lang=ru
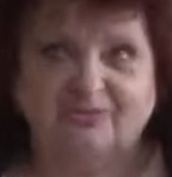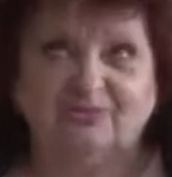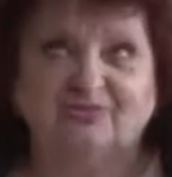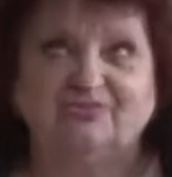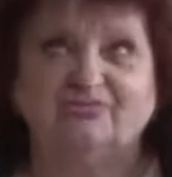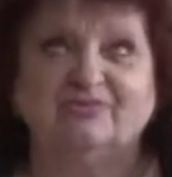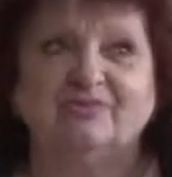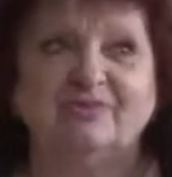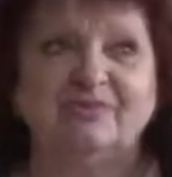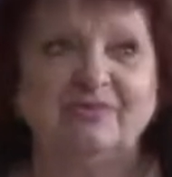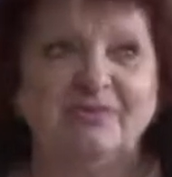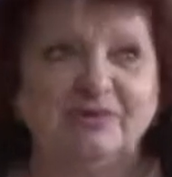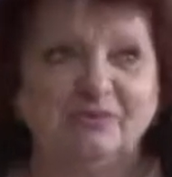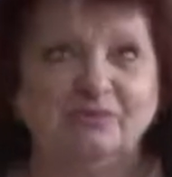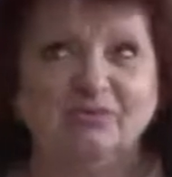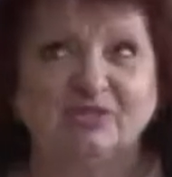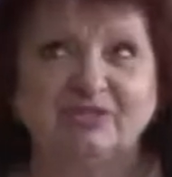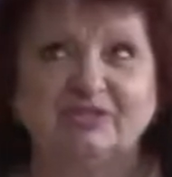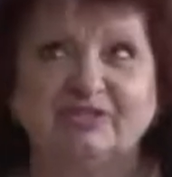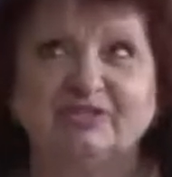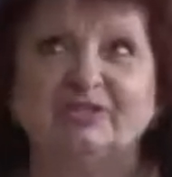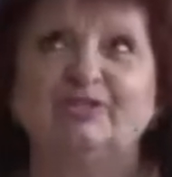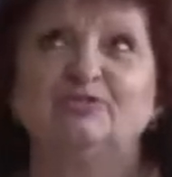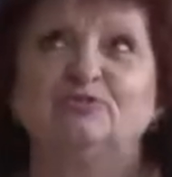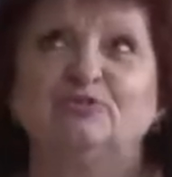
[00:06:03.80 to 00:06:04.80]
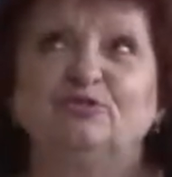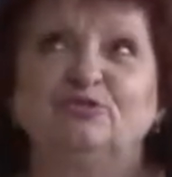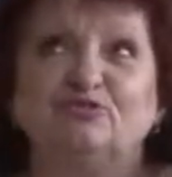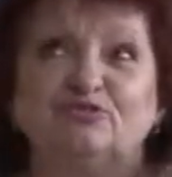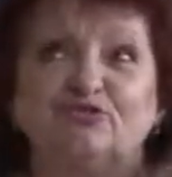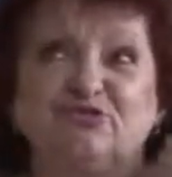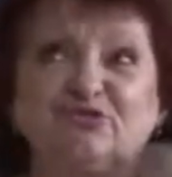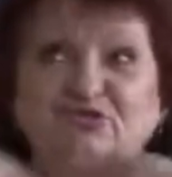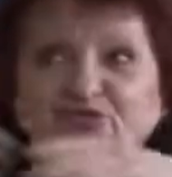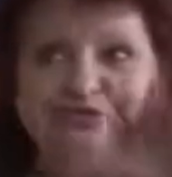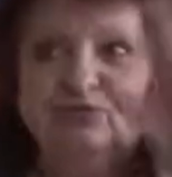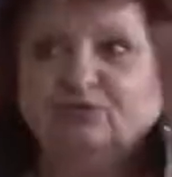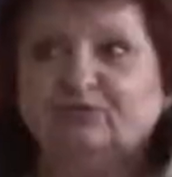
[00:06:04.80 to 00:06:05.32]
вот. Мы стоим,
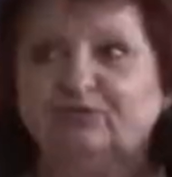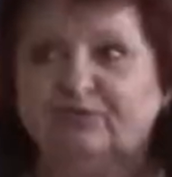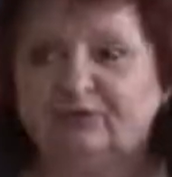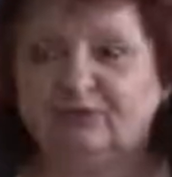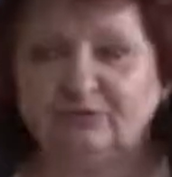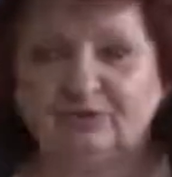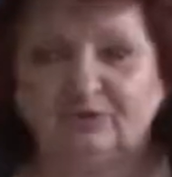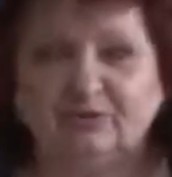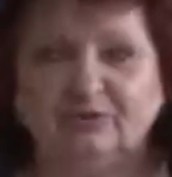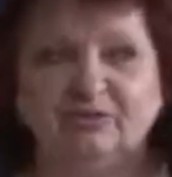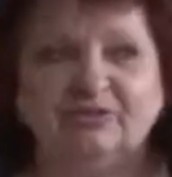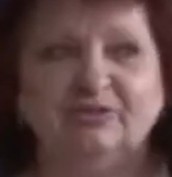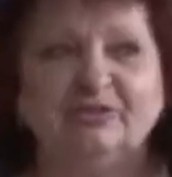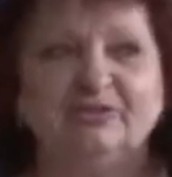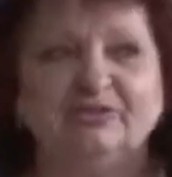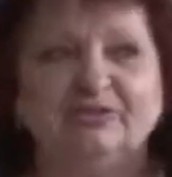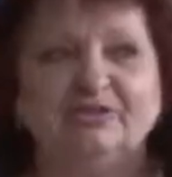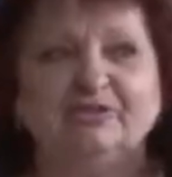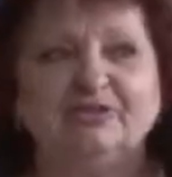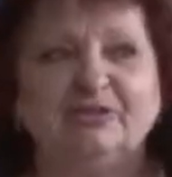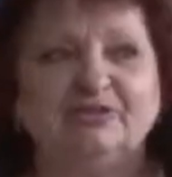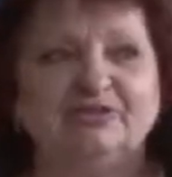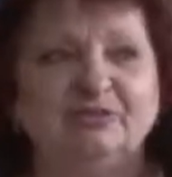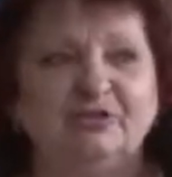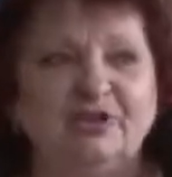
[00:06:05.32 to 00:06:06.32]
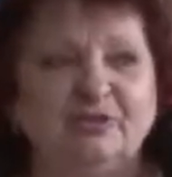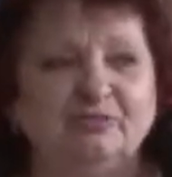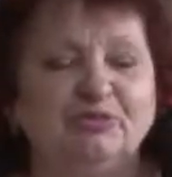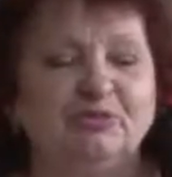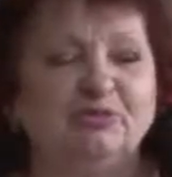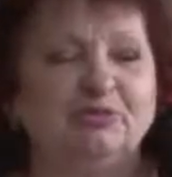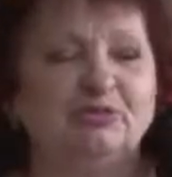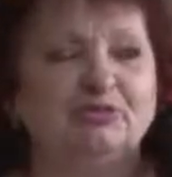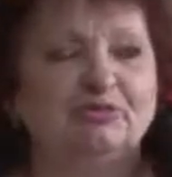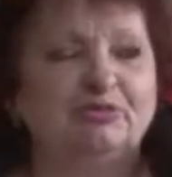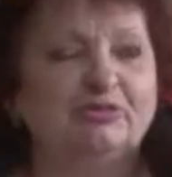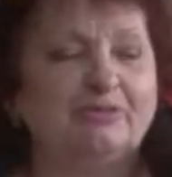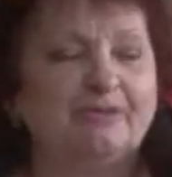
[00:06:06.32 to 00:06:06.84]
тут, жух, такая вот над, над
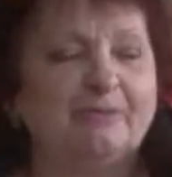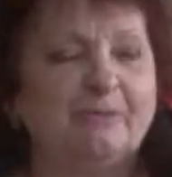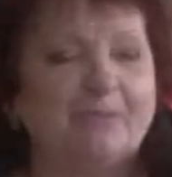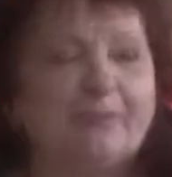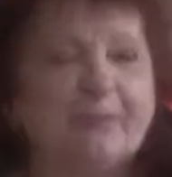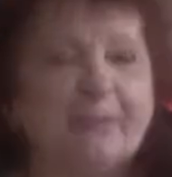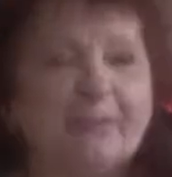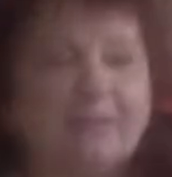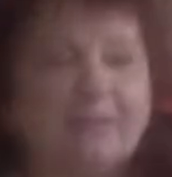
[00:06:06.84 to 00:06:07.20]
нами просто.